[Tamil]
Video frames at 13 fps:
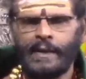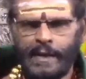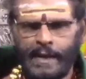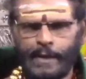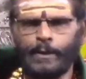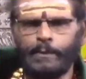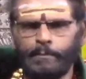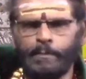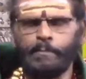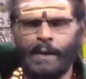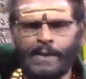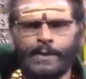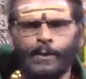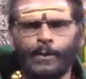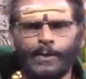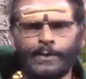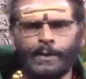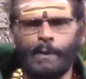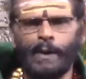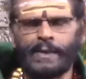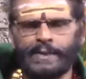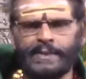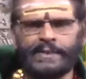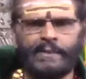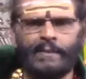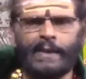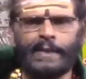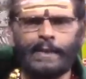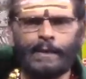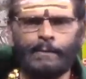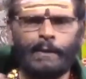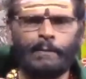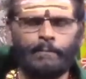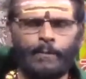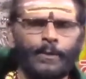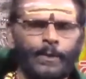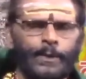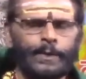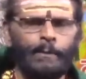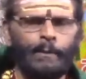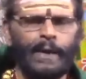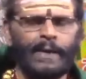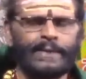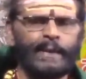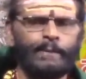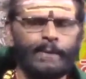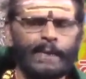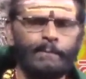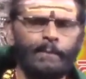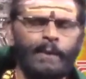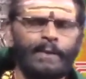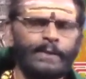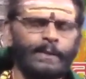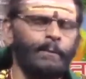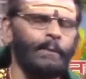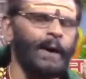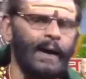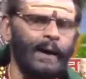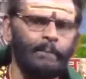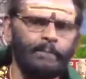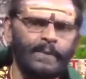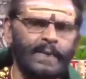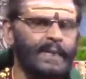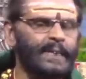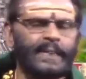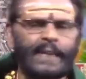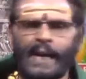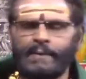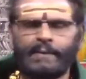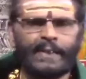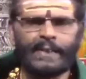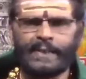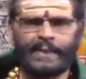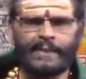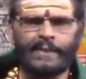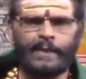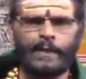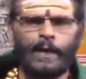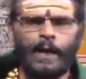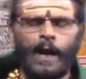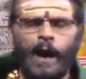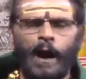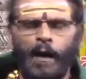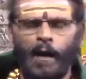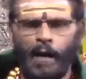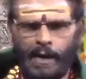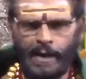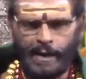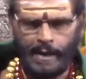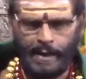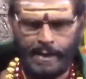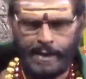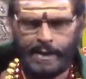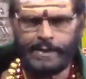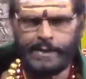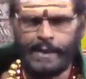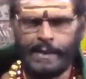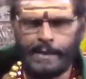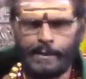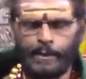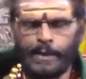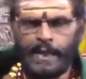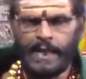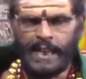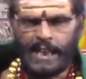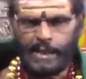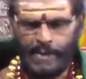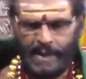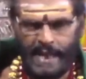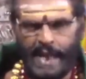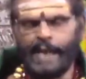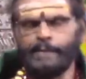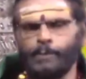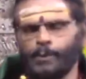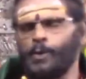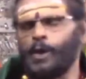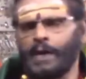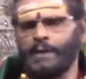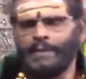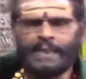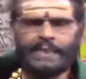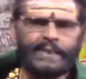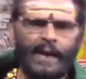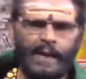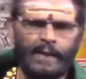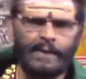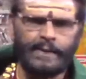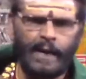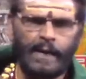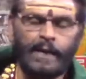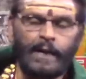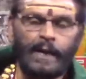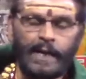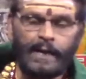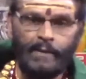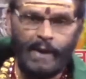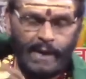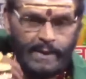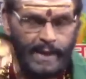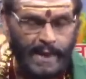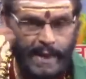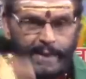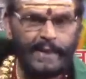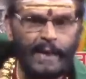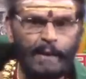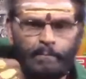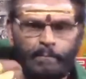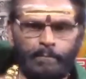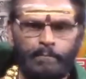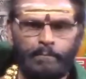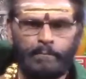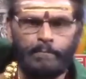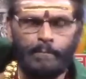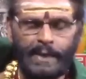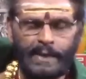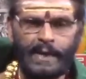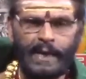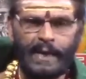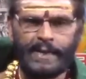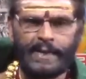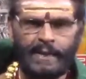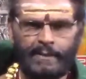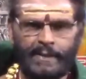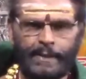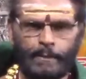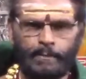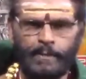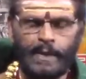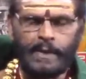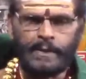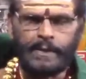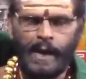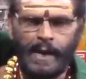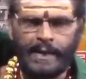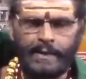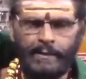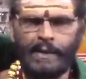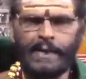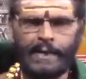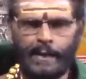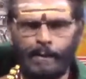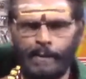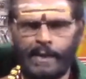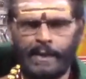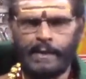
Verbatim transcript: ஏதோ பணத்தை கொடுத்தோமா ரிசீத்தை வாங்கினோமா கொடுத்தோமா அரிசியம் பண்ணோமா வந்தோமா என்கிற அளவில் இருக்கிறது ஆலயங்களுக்கு செல்லுகின்ற இவை ஏன் முன்னோர்கள் வகுத்தார்கள் என்றால் இவர் அந்த எண்ணம் மனதிலே இருக்க வேண்டும் நாளைக்கு வெள்ளிக்கிழமை